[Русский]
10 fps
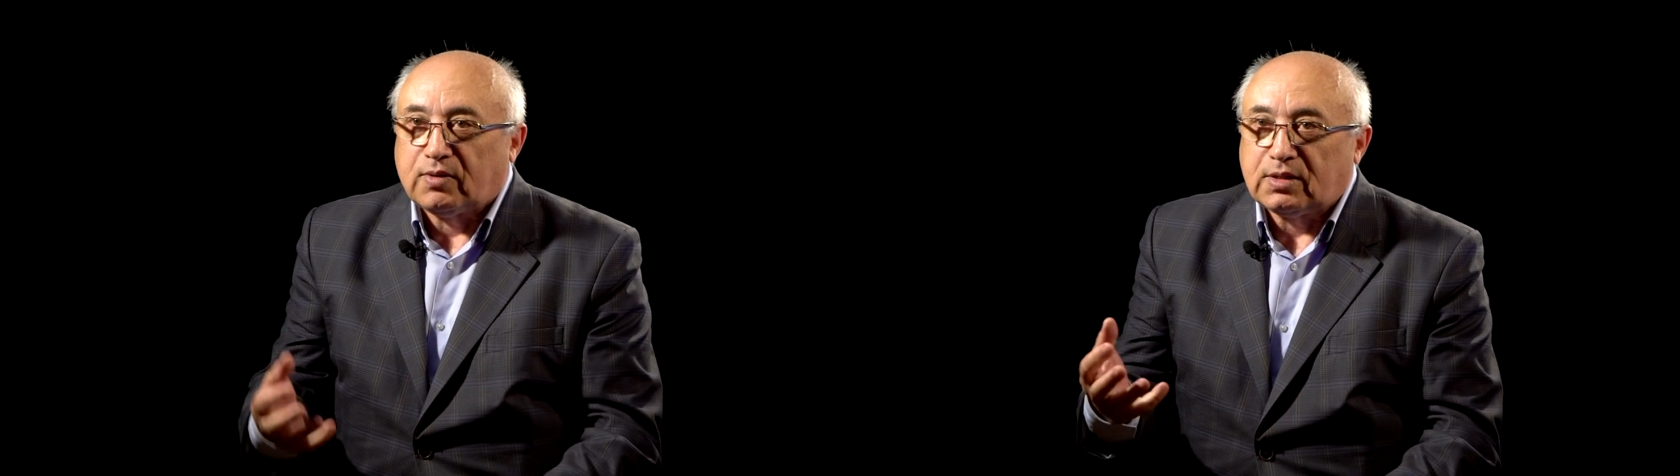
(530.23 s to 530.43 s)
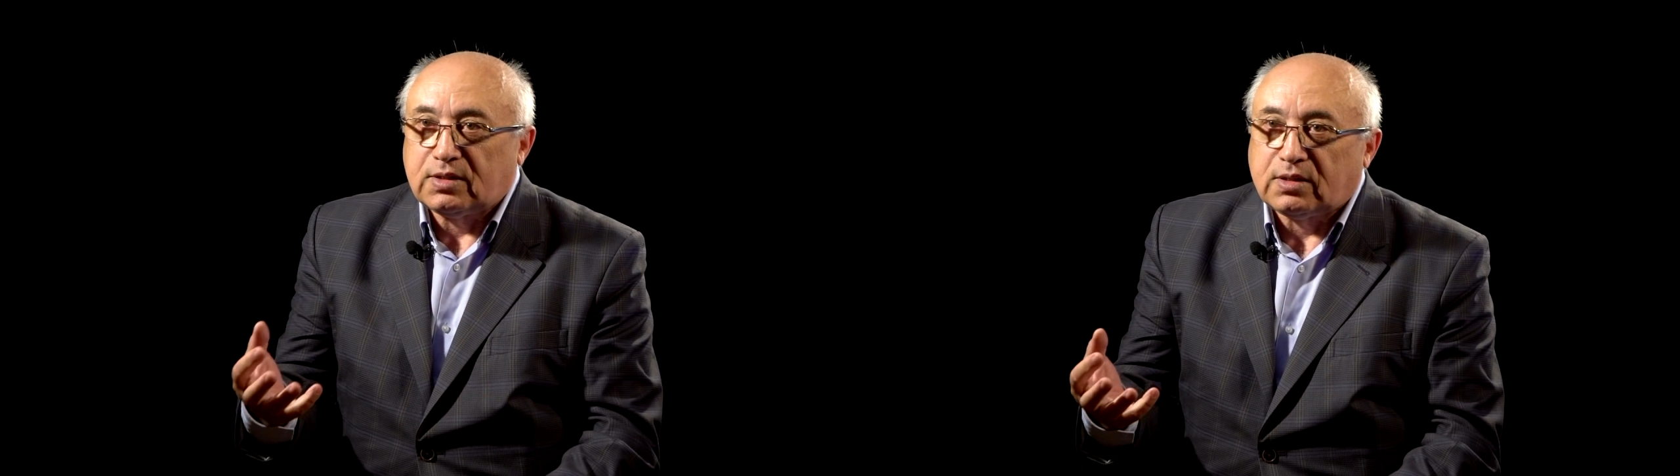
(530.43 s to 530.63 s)

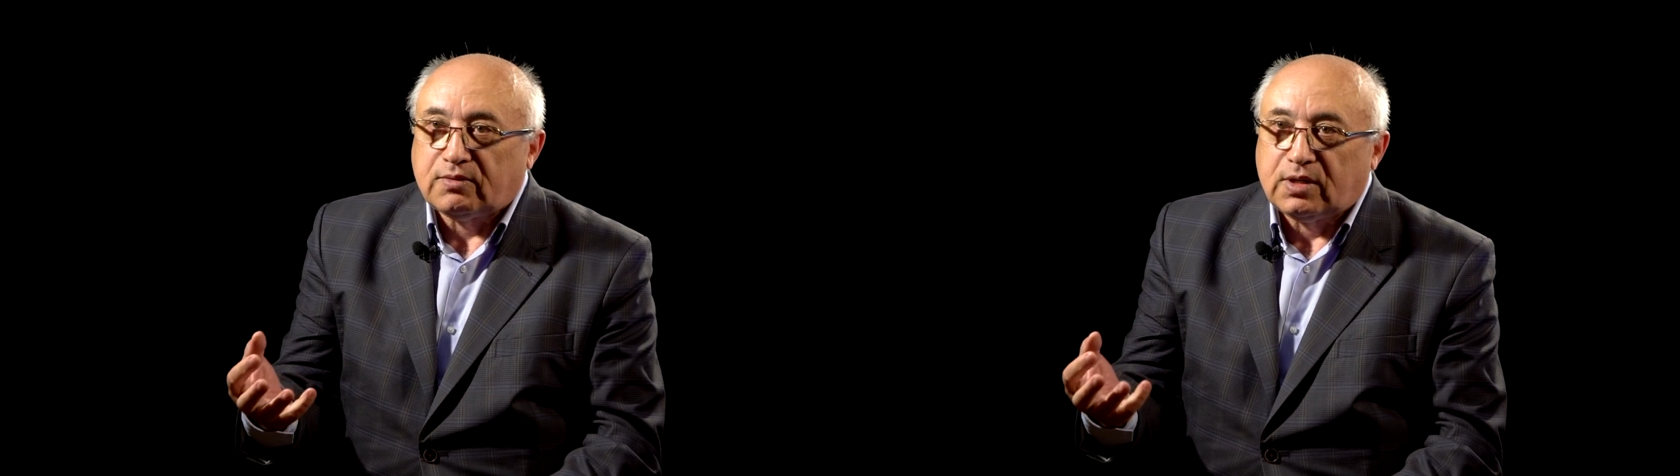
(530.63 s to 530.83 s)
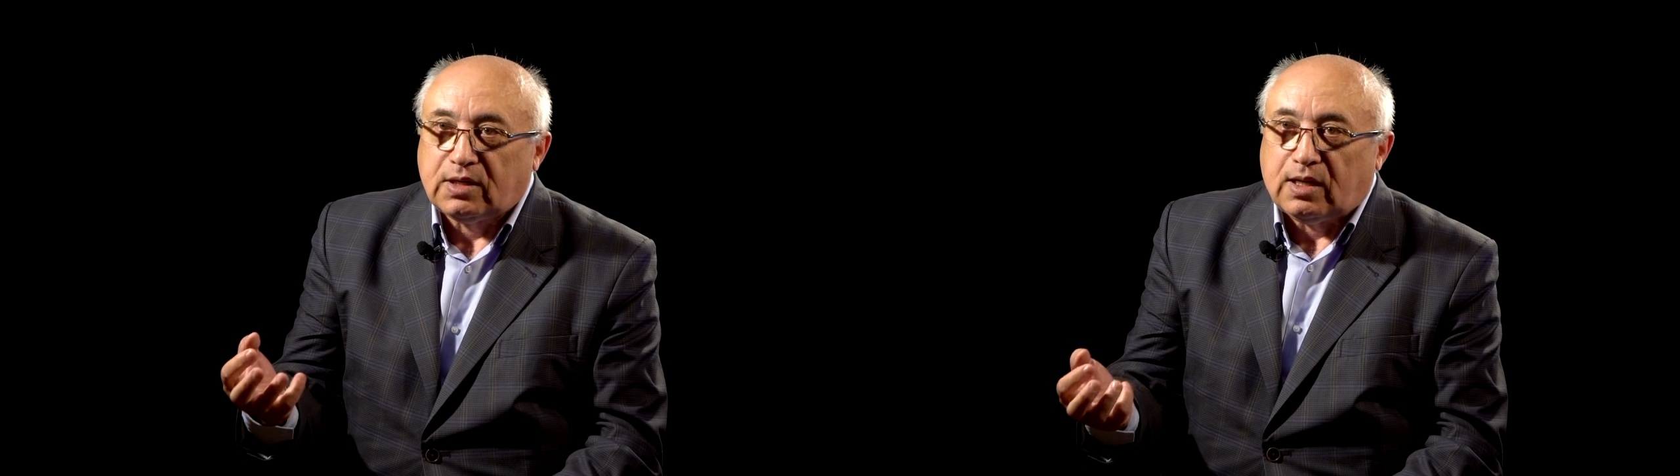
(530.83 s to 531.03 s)

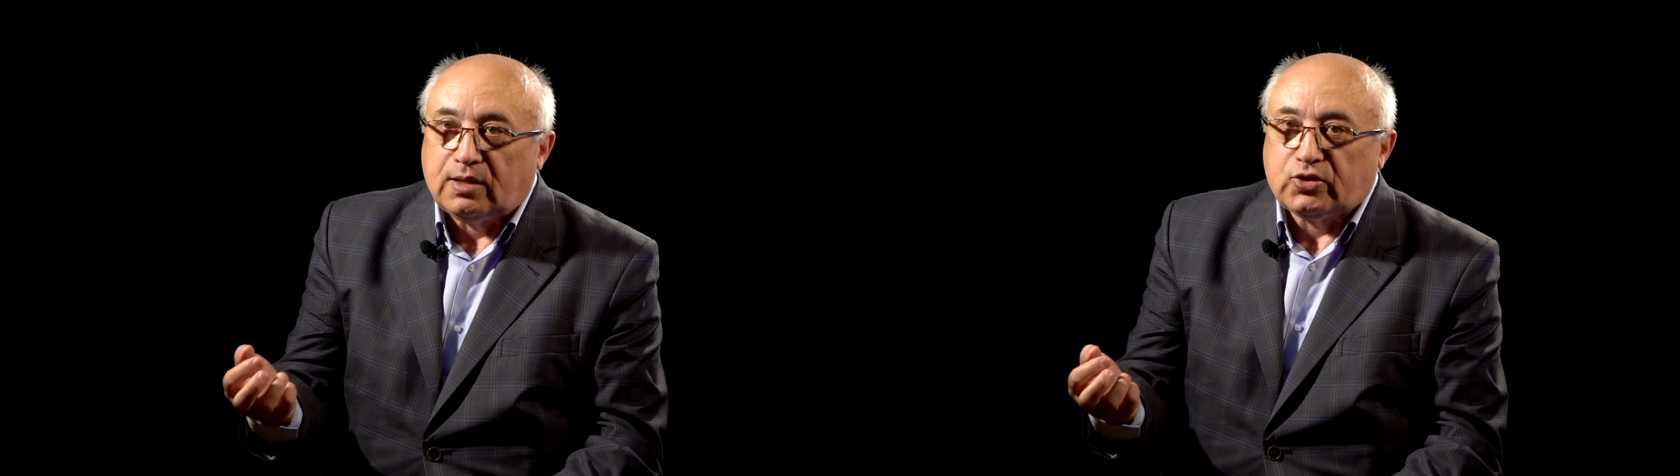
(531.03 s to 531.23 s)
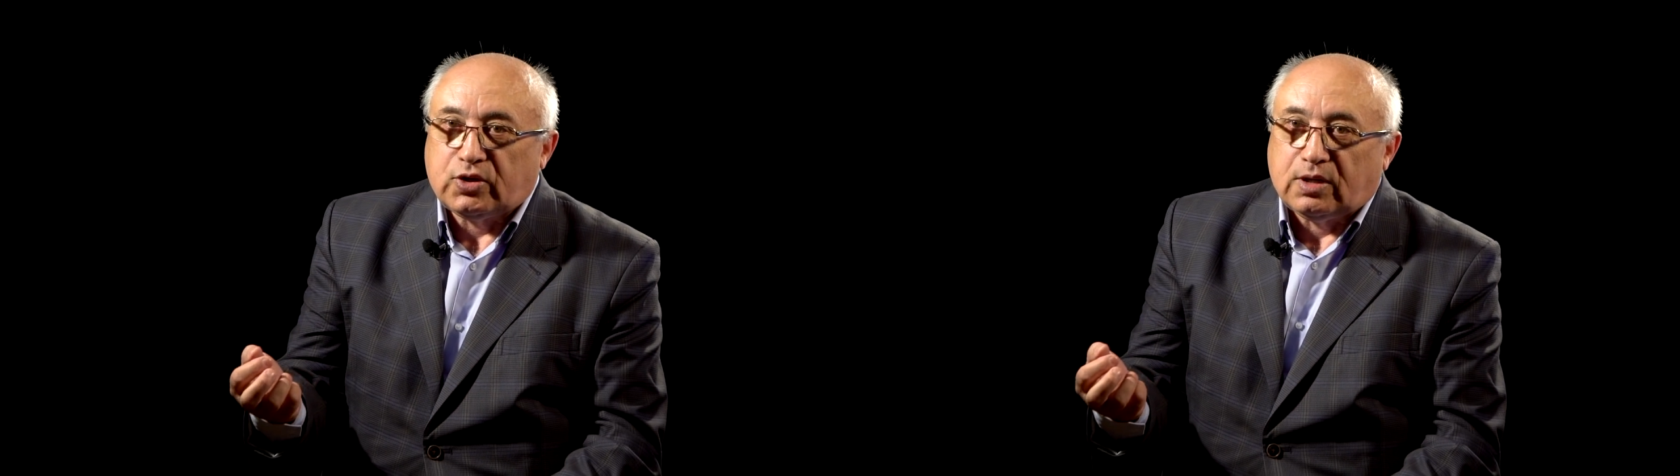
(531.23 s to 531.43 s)
кварцитовая
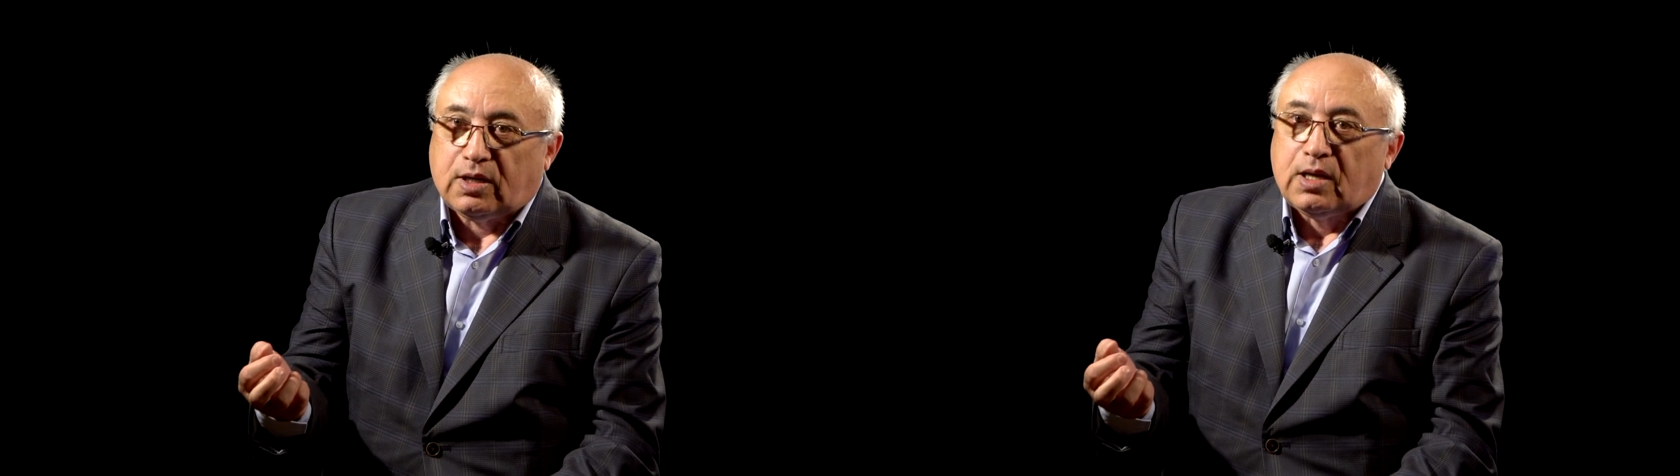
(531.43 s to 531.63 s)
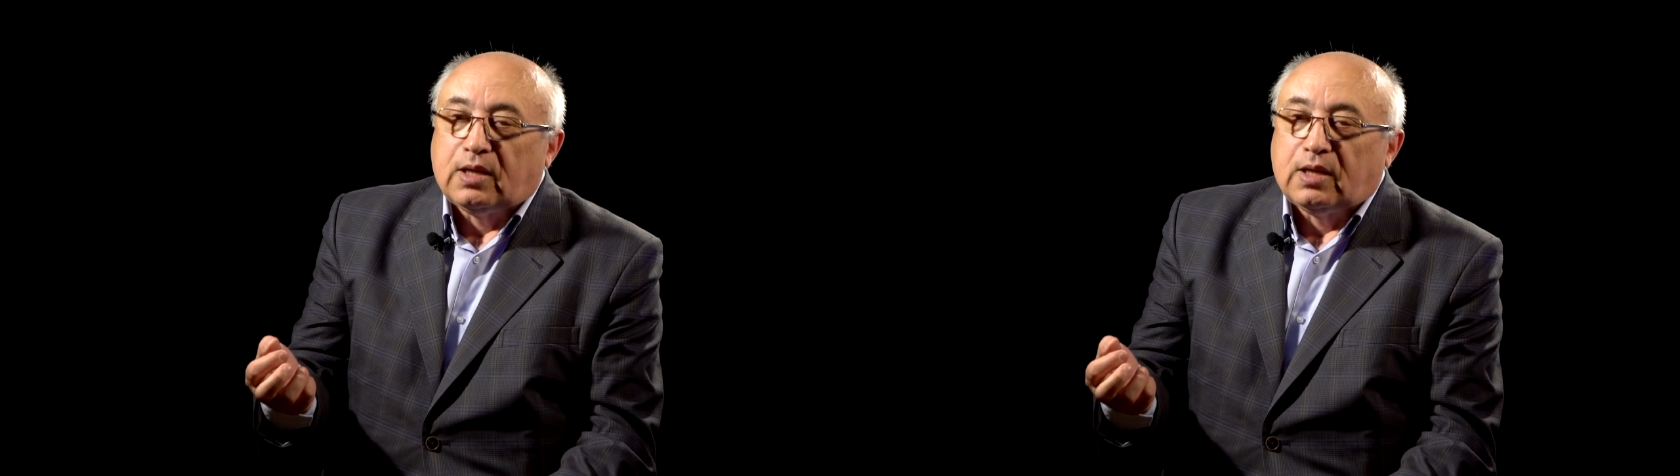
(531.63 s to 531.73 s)
галечка